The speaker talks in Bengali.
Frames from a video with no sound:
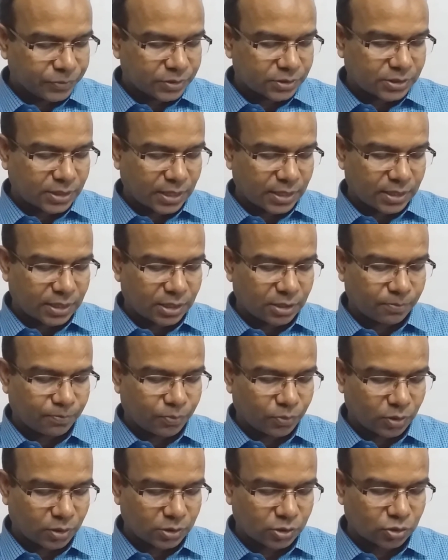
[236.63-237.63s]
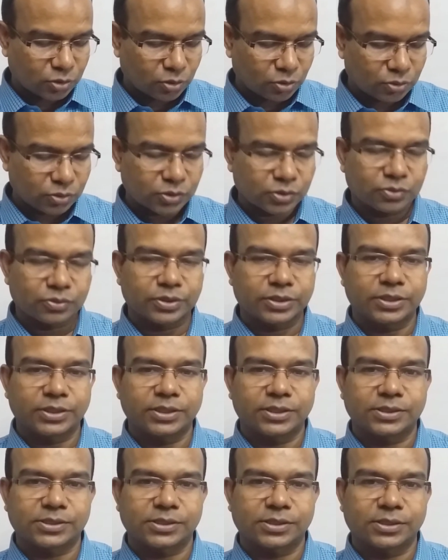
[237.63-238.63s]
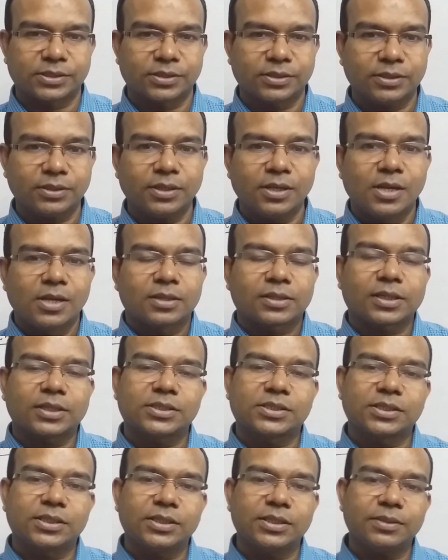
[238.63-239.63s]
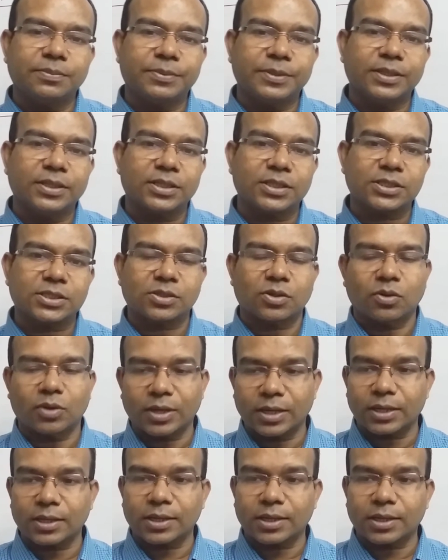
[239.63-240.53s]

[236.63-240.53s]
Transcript: জানার পথ সহজ করে দিয়েছে হ্যাঁ তাহলে শ্রেণীবিন্যাস করার